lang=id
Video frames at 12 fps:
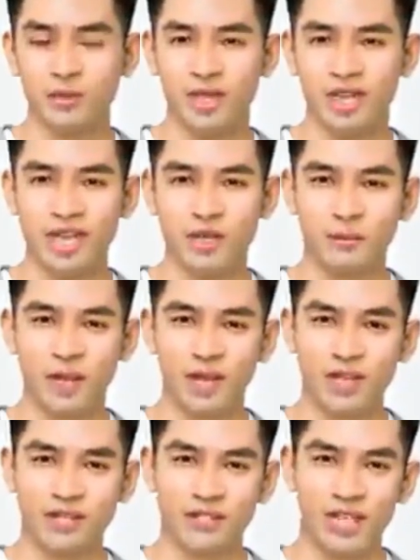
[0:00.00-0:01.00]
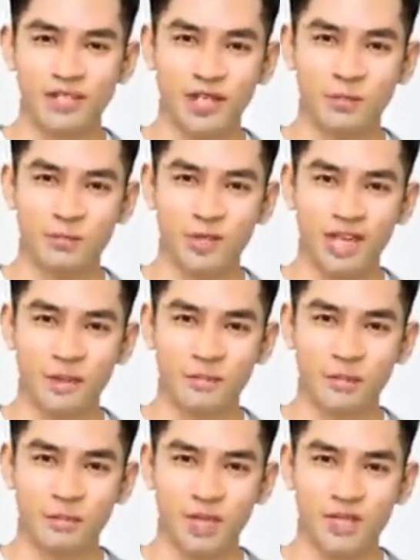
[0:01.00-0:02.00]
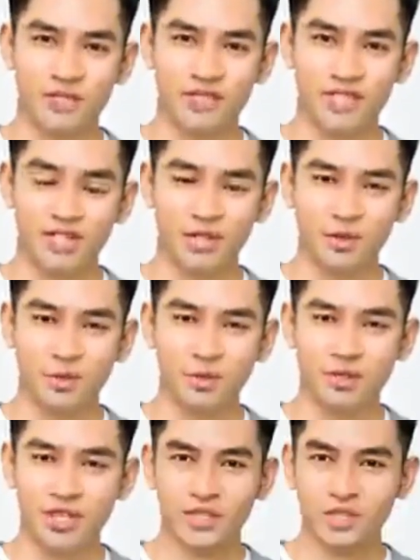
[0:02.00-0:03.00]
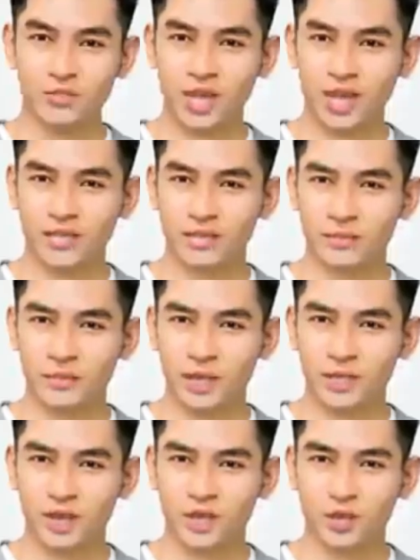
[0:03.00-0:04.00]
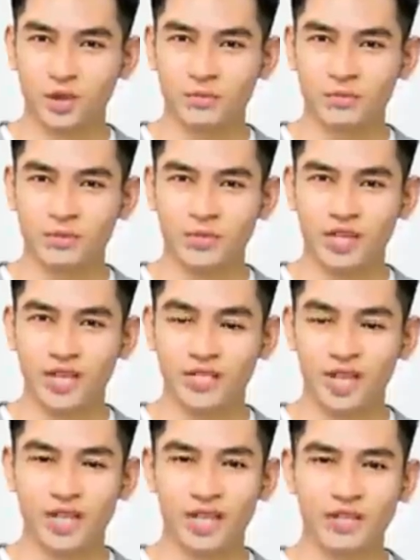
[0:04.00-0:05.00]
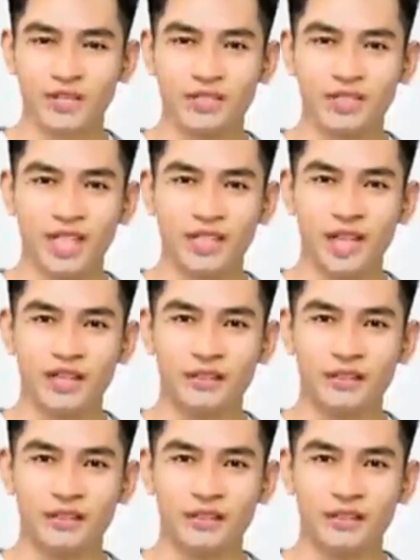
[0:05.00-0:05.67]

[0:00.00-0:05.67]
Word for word: Aku bisa berpura-pura ini tidak terjadi, kata Lutfi dengan acuh tak acuh sambil membelakangi mobil.